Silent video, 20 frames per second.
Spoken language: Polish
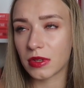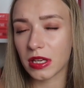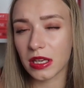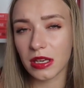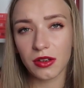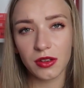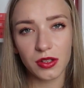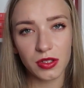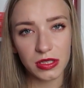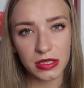
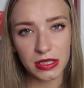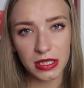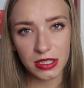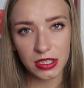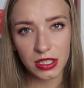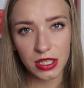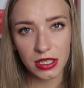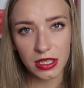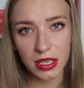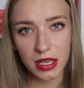jakiegoś
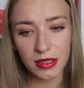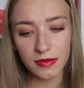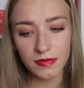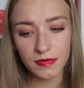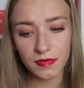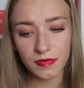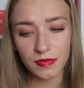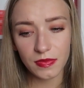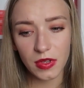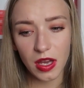
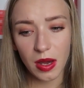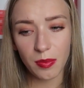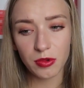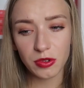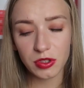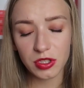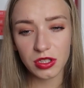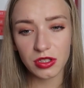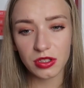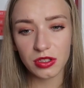zdarzenia, a
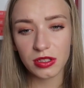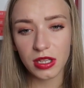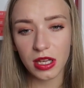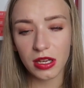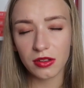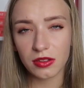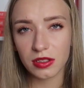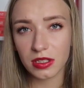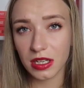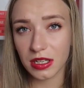później
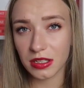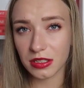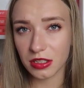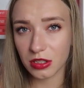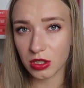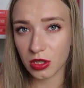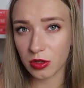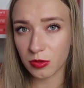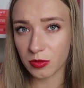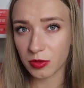zostaje
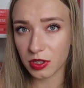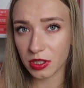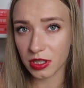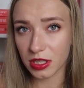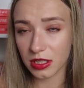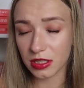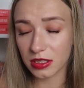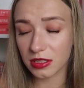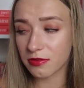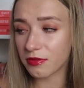oskarżona o
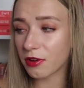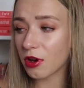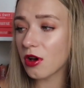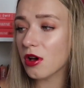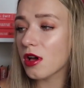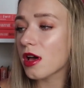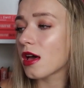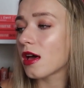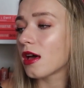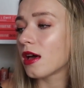
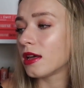morderstwo.